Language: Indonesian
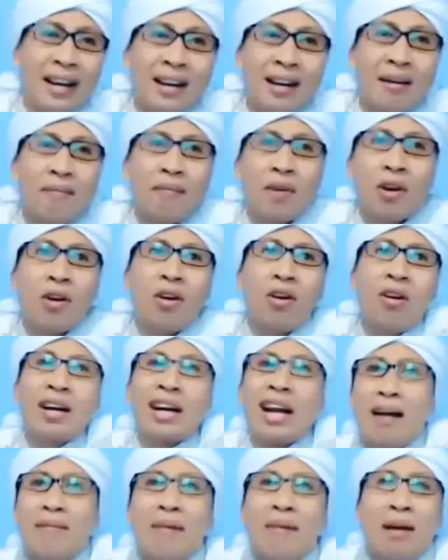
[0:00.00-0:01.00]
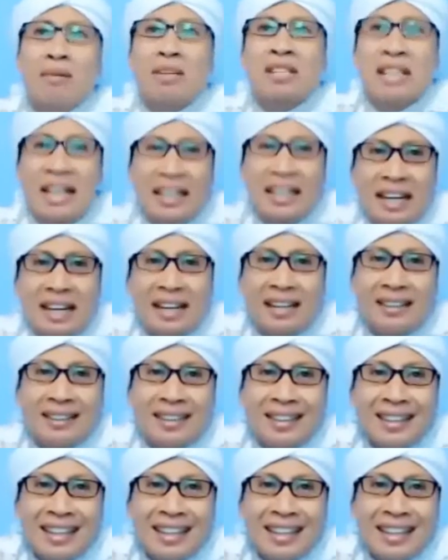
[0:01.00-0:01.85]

dia menolong Rama misalnya